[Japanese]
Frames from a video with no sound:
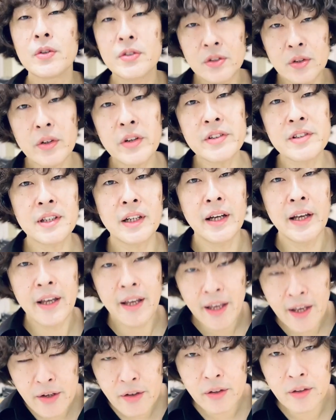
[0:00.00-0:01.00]
のストレスが
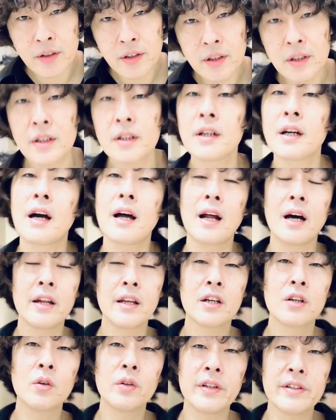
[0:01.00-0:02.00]
減る
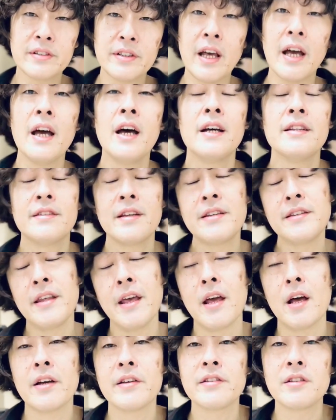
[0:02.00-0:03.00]
カラーリングをですね、ぜひ
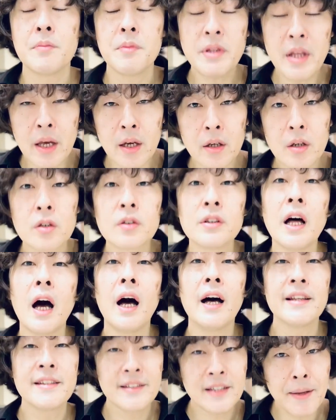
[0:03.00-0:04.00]
提案してみてく
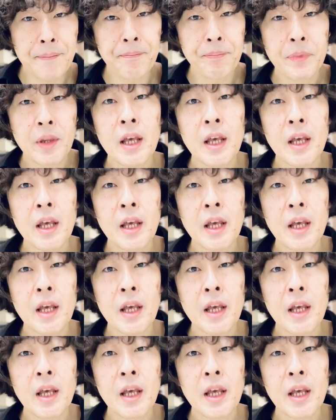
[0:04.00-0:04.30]
ださい。